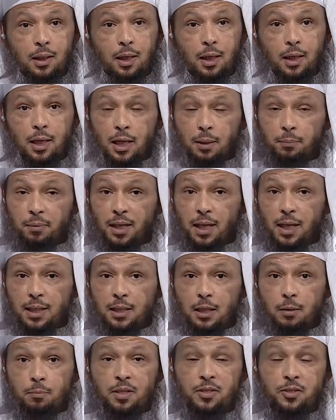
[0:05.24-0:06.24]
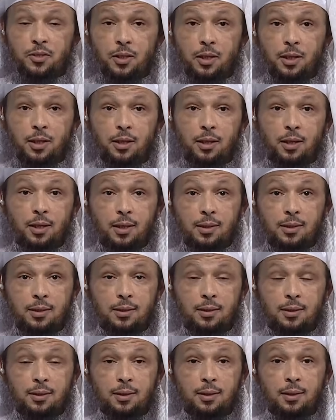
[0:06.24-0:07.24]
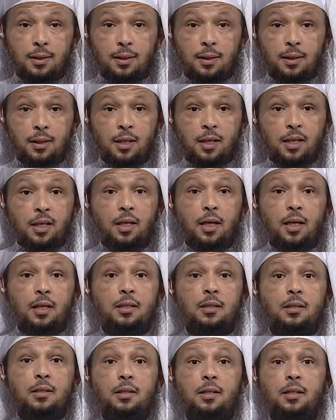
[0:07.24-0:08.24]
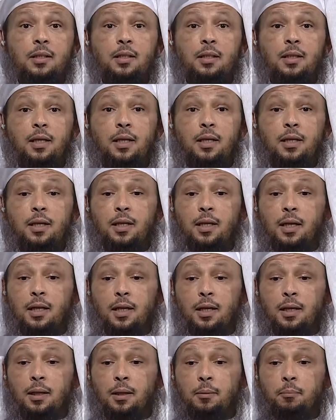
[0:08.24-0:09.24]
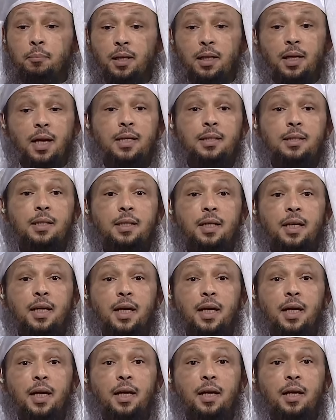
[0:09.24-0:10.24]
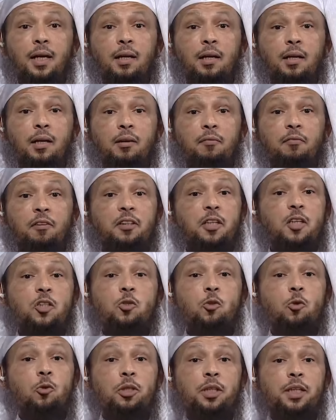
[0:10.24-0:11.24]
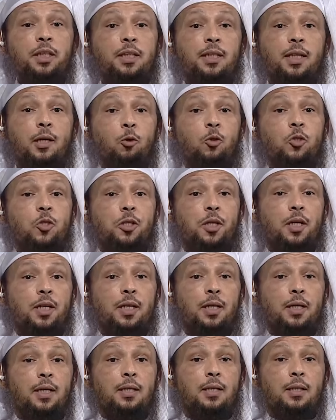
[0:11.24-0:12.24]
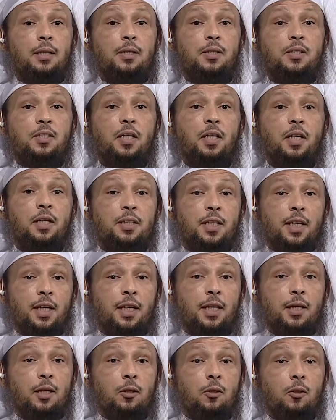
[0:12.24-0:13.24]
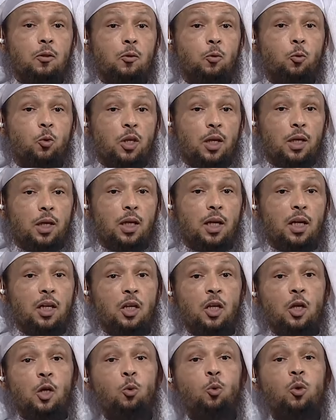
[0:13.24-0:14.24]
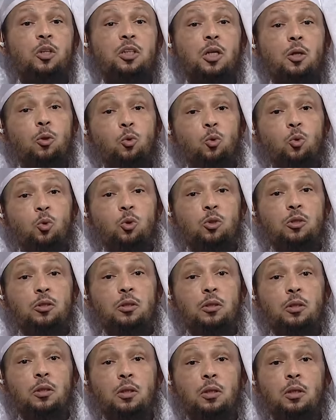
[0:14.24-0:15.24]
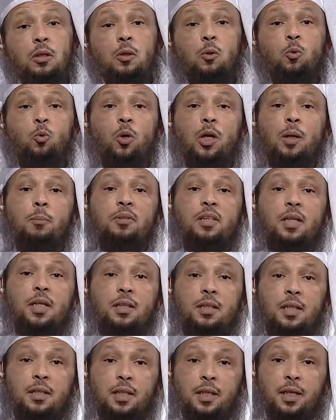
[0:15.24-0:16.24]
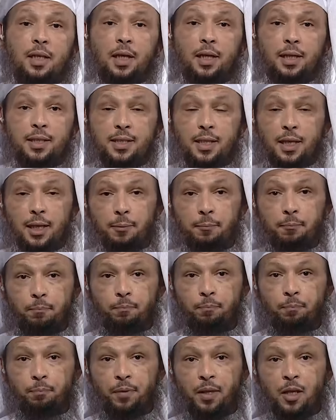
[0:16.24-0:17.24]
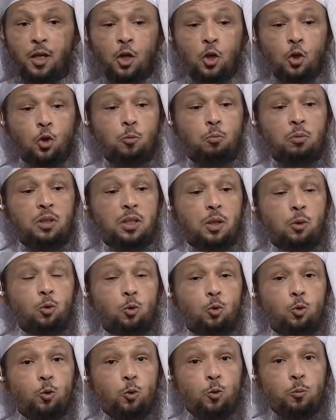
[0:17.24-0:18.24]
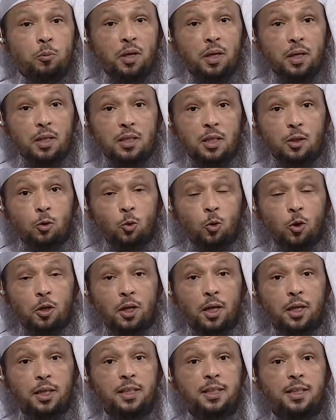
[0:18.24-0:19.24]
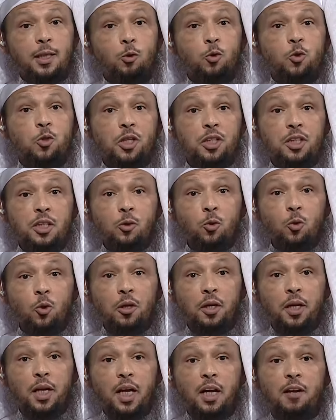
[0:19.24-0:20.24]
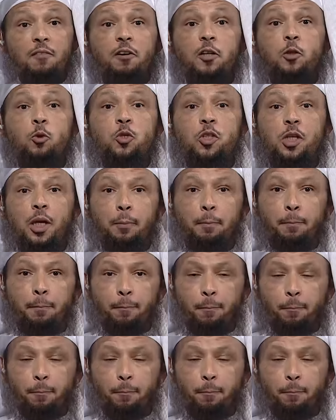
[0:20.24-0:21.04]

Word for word: العاملات المنزليات ياتين الى بلادنا فتسكن عند اسره سنتين وثلاث وتعود ولم تهتدي الى الاسلام ثم تعود مره اخرى عند اسره اخرى فتسلم